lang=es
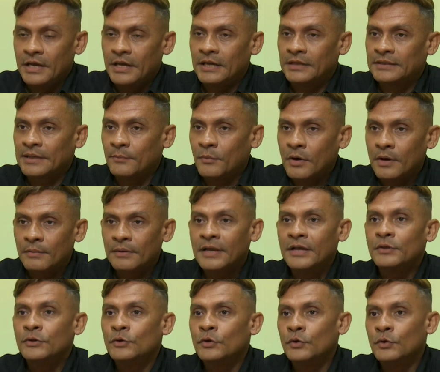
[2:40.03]
Estamos
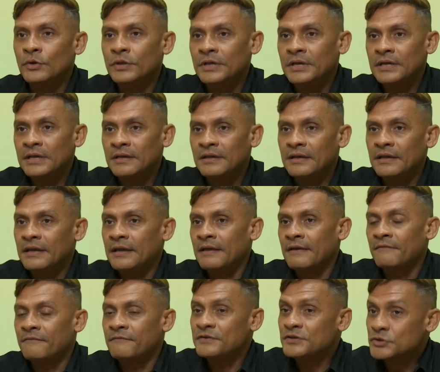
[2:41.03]
hablando de
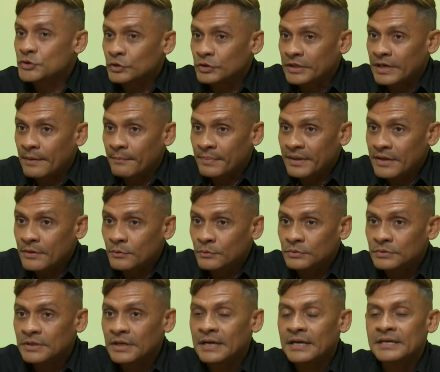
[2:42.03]
eh,
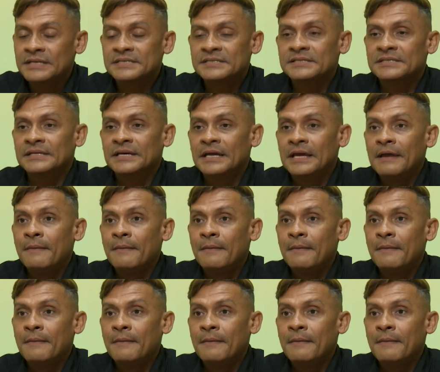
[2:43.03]
fisioterapeutas,